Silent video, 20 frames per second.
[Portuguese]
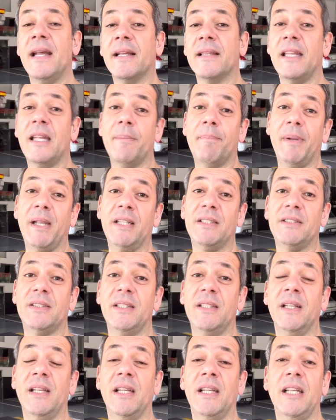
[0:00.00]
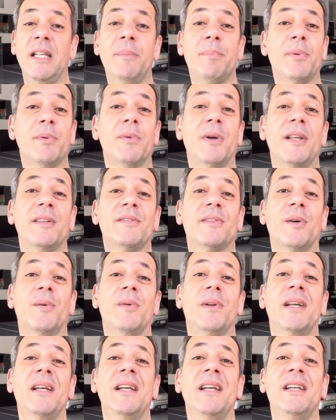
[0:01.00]
De repente, ir para um
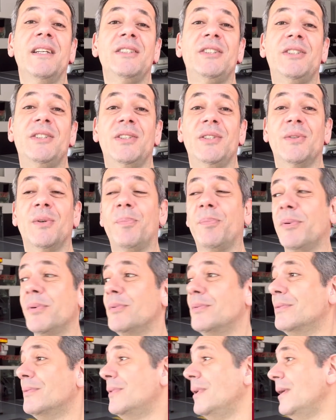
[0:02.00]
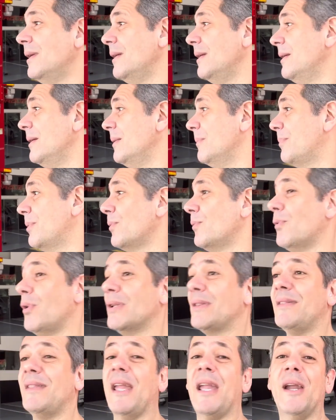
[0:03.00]
restaurante ou para um para um
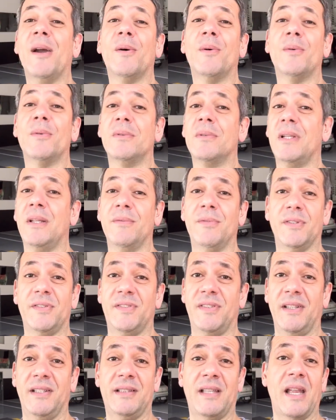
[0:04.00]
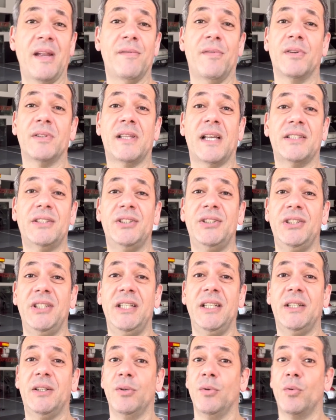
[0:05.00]
hotel que você tenha vontade de
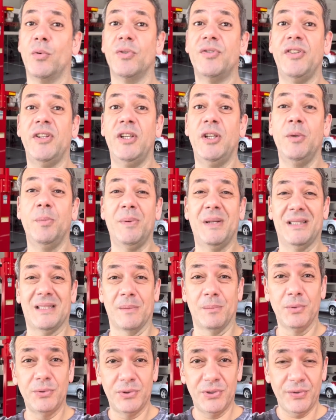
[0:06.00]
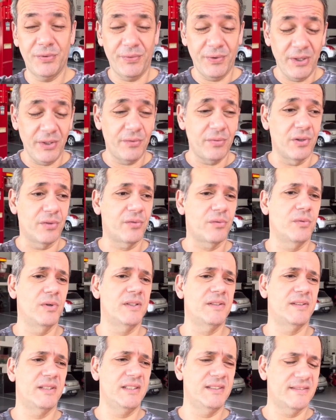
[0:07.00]
ir, que não conseguiu, porque está muito difícil as
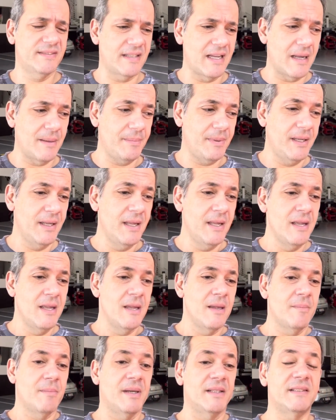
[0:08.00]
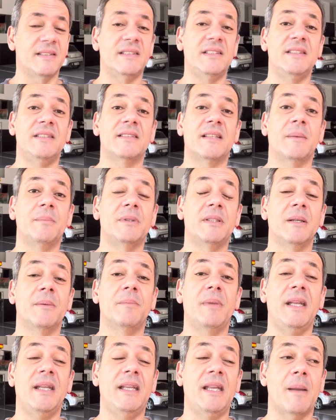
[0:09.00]
coisas, a gente sabe, mas a gente sabe
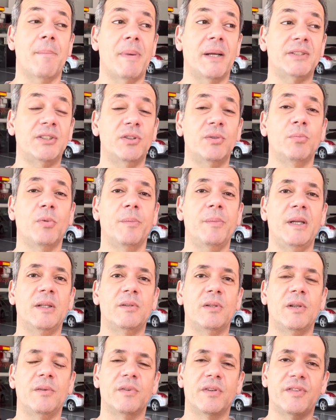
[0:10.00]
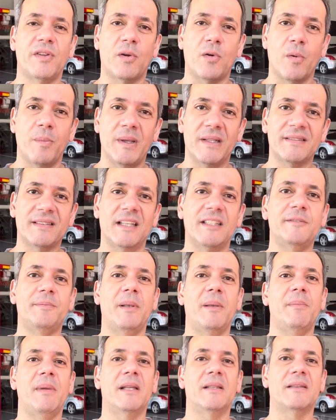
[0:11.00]
também que a partir do momento que você começar a
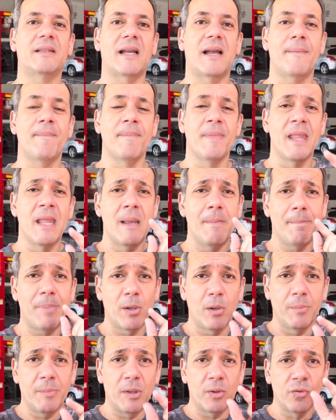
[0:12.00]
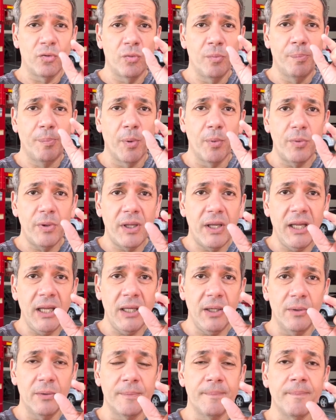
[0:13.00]
experimentar pelo menos um
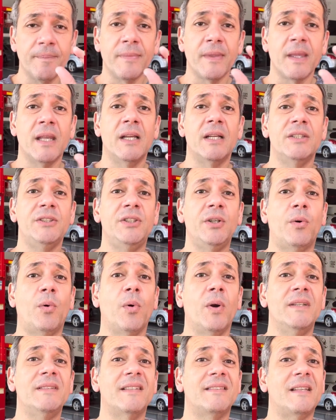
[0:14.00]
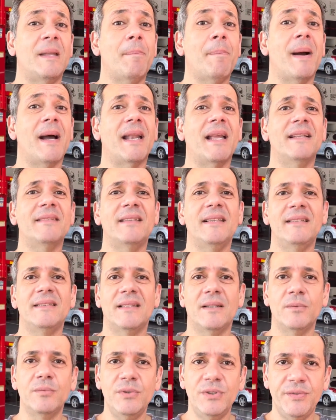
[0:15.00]
pouquinho de coisas que parecem
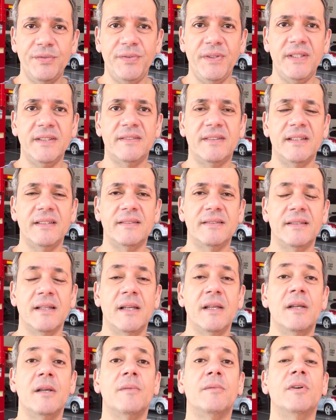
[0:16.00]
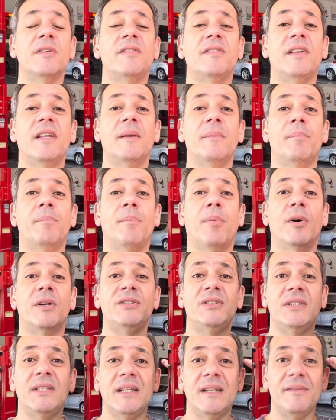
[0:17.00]
tão difíceis, você
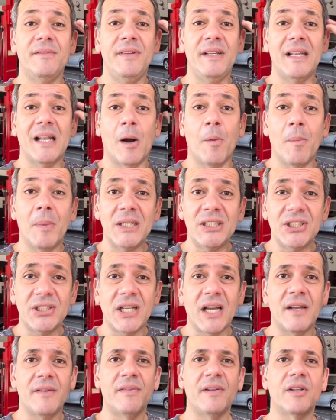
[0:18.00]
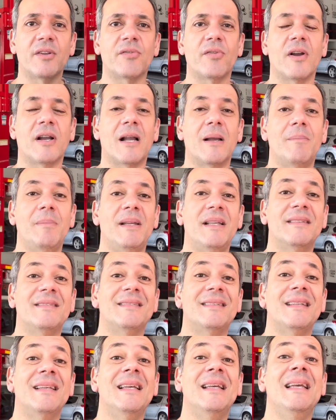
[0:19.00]
pode virar uma chave na sua
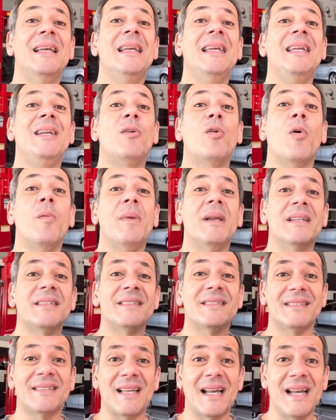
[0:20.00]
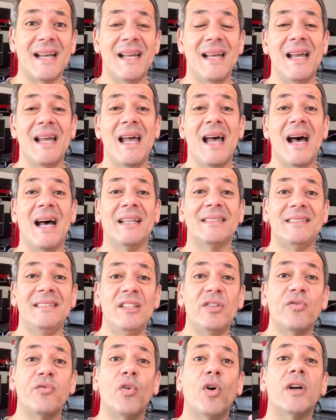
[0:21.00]
cabeça e começar a se
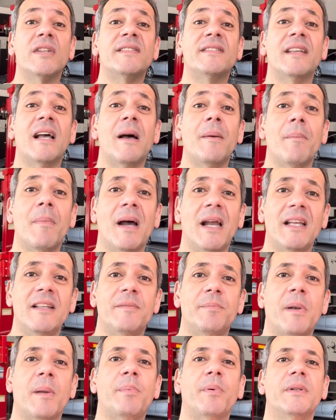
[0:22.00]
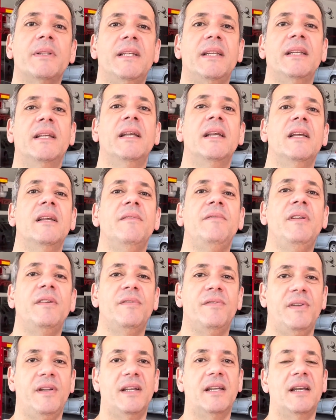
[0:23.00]
esforçar mais para poder
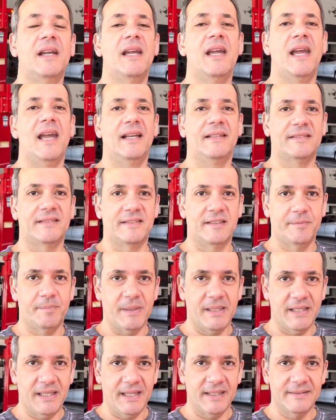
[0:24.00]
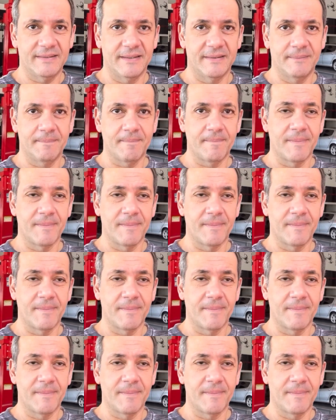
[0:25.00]
viver essas experiências.